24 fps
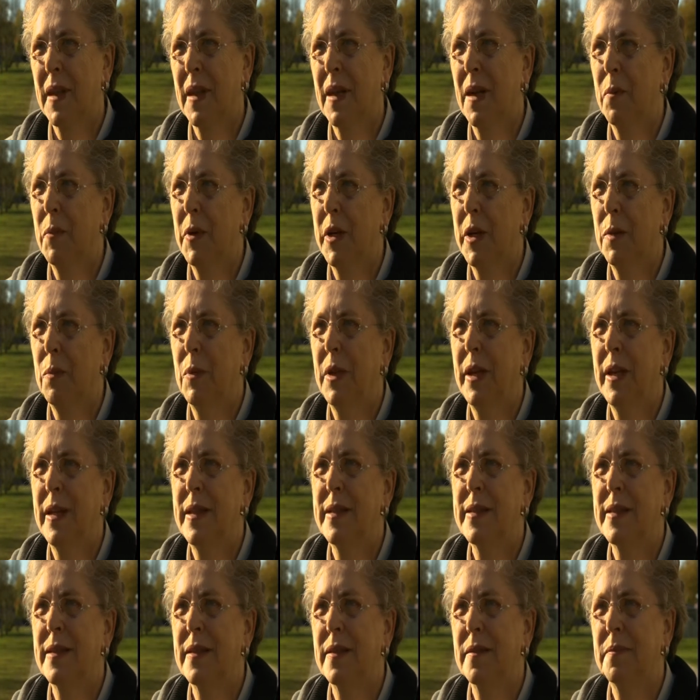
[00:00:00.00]
Ja, mit dem
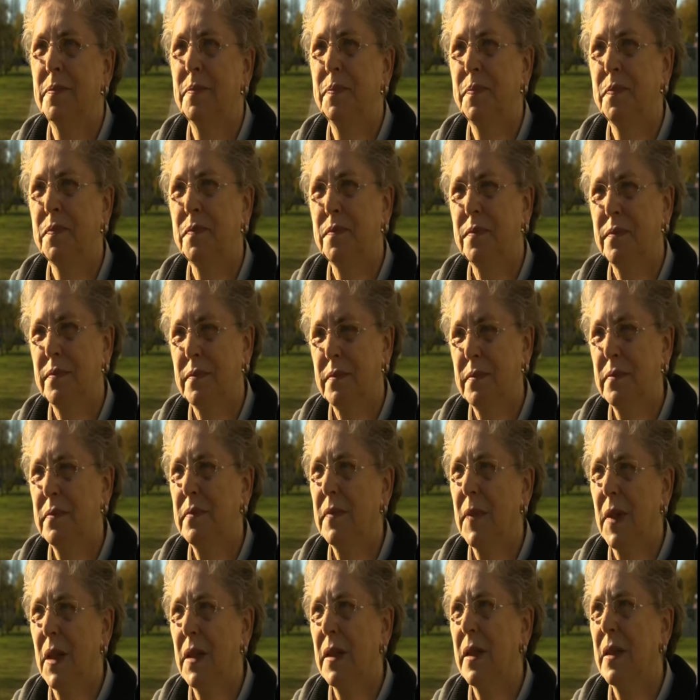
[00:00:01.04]
Lesen.
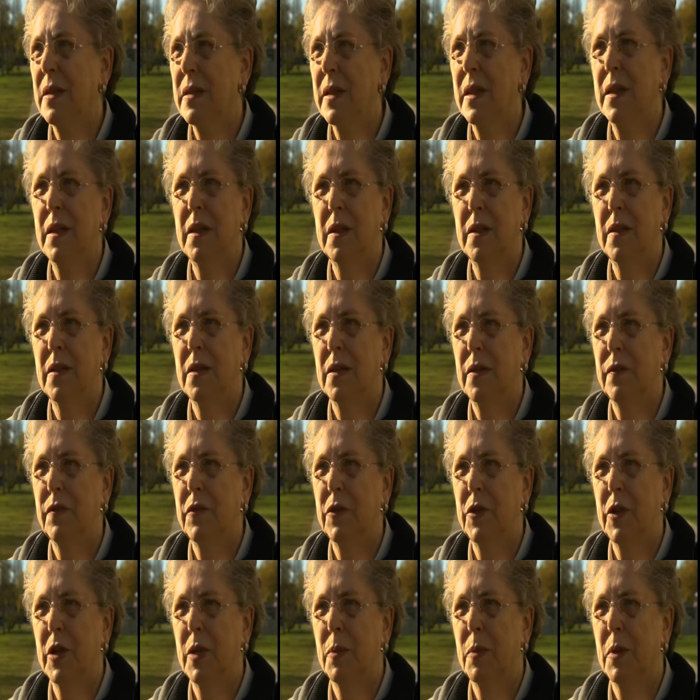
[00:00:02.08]
Das geht
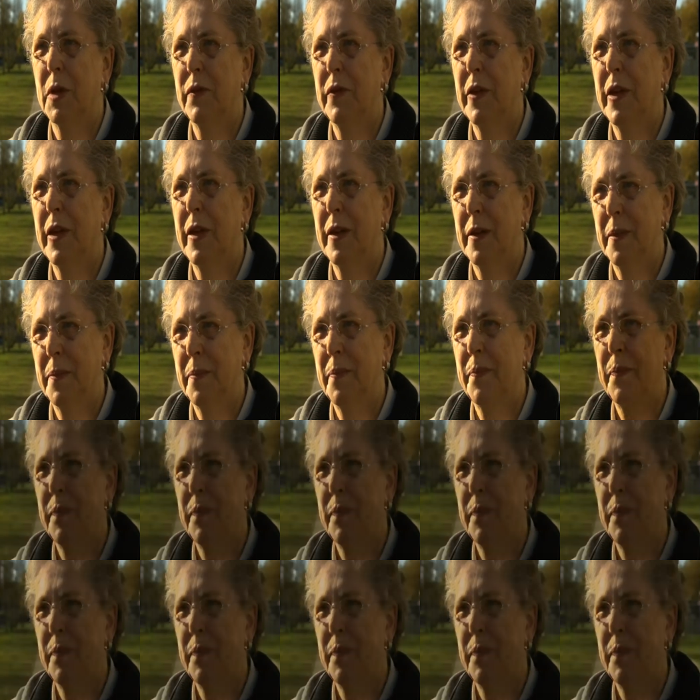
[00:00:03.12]
wunderbar wieder.